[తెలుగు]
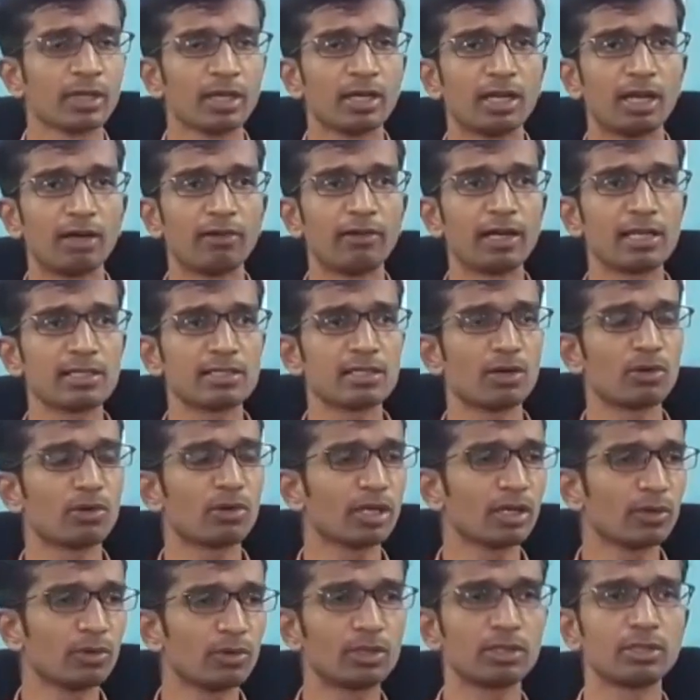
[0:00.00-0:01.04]
రవాణా
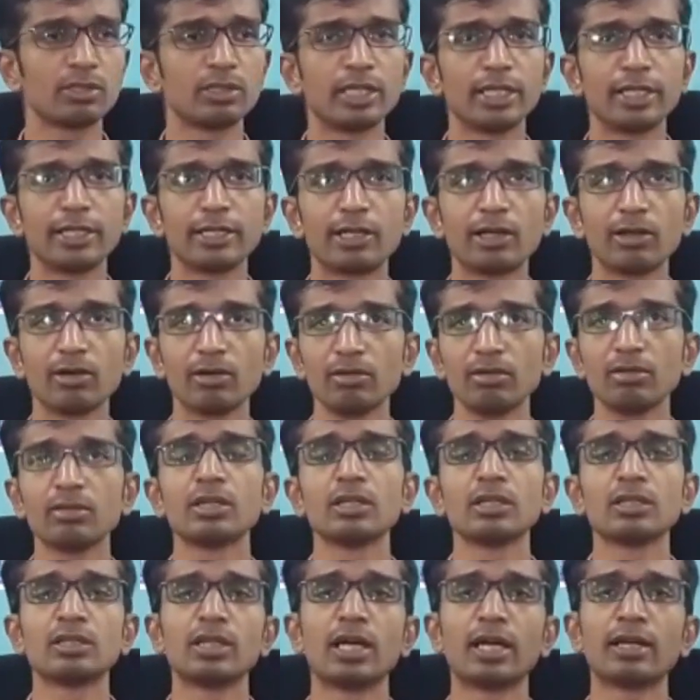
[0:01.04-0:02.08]
సౌకర్యం ఉంటుంది దీంట్లో
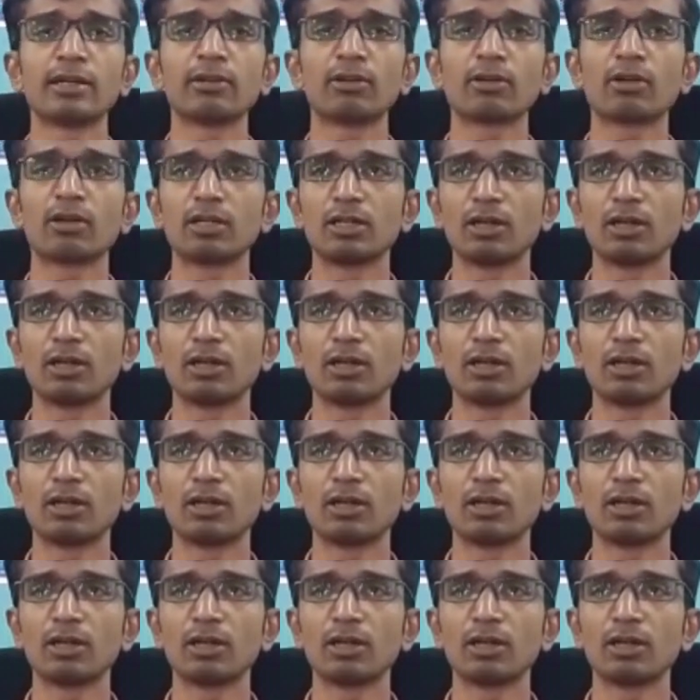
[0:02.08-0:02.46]
దాంట్లో ఒక